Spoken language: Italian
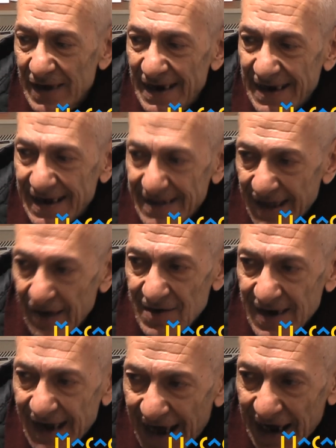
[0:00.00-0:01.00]
Il criterio
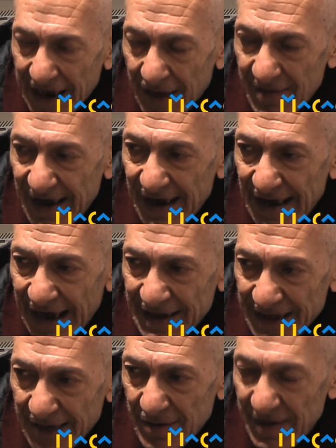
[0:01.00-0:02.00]
generale che a me
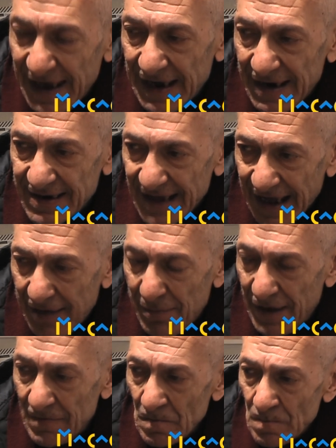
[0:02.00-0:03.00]
andrebbe bene
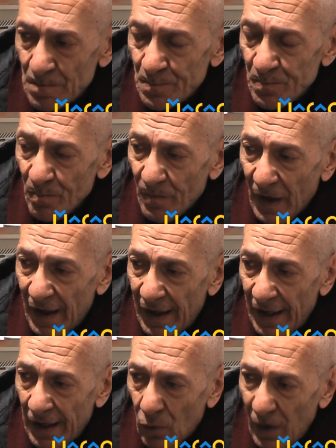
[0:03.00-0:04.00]
sarebbe
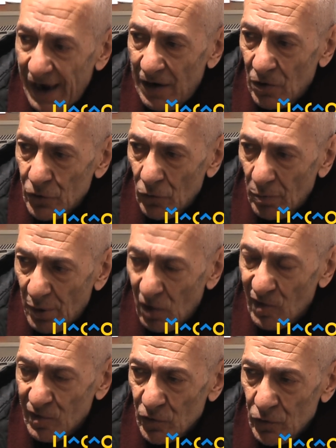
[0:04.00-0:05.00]
eh, eh quello di un
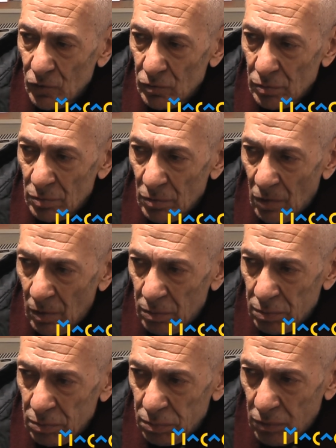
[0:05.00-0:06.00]
posto, di un
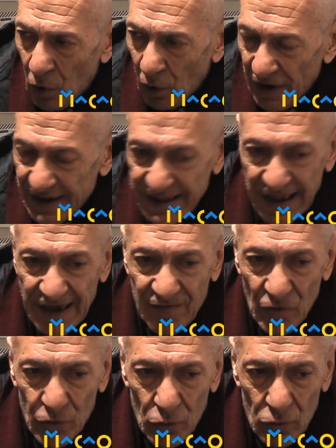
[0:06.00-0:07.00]

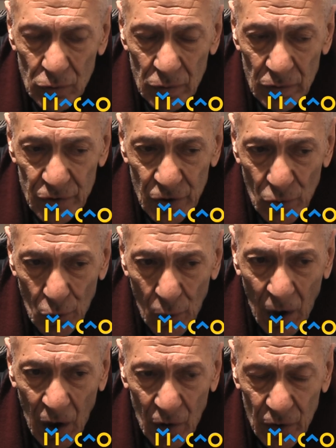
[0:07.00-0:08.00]
collettivo, di un, di un
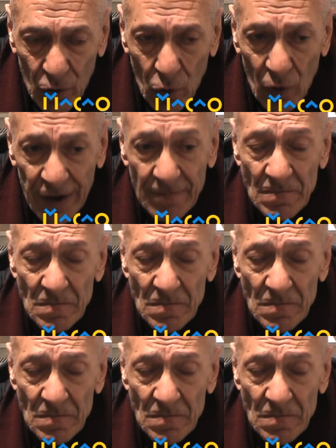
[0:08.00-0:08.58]
luogo in cui